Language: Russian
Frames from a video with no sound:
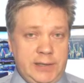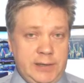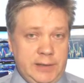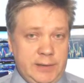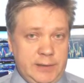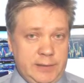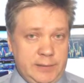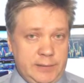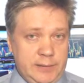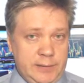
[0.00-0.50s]

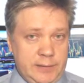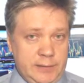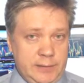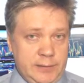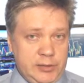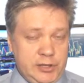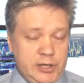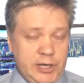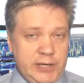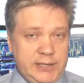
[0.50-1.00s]
Э,
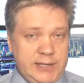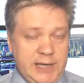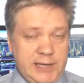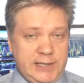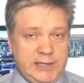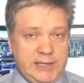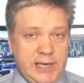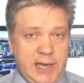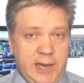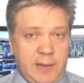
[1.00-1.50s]

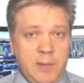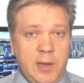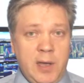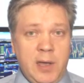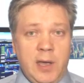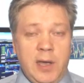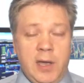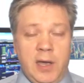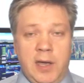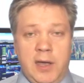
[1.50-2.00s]
э,
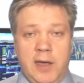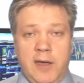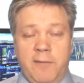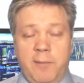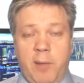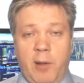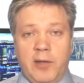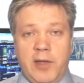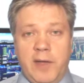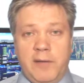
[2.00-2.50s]
И
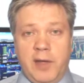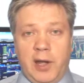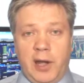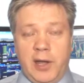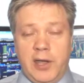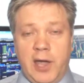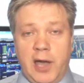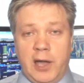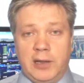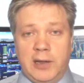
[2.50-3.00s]
вполне
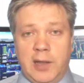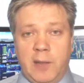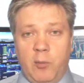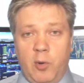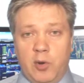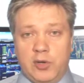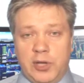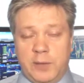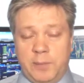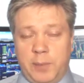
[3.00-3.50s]
вероятно
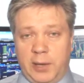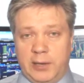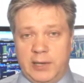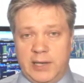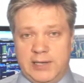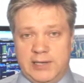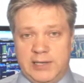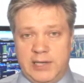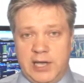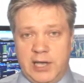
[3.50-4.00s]
может
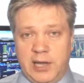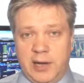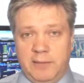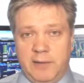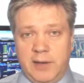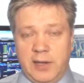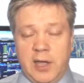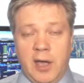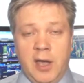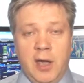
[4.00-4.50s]

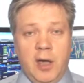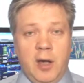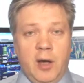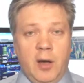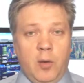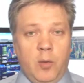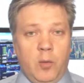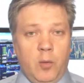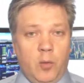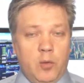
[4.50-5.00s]
протестировать
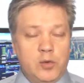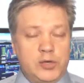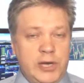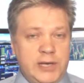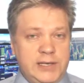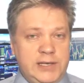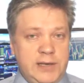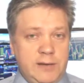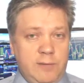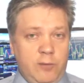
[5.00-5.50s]

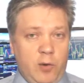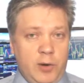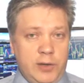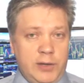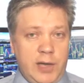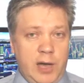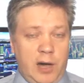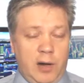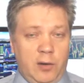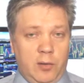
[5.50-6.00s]
уже
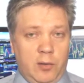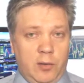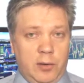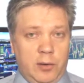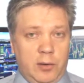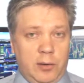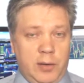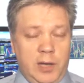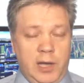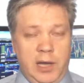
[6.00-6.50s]
сегодня
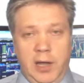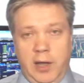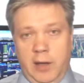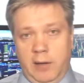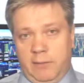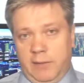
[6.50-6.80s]
или,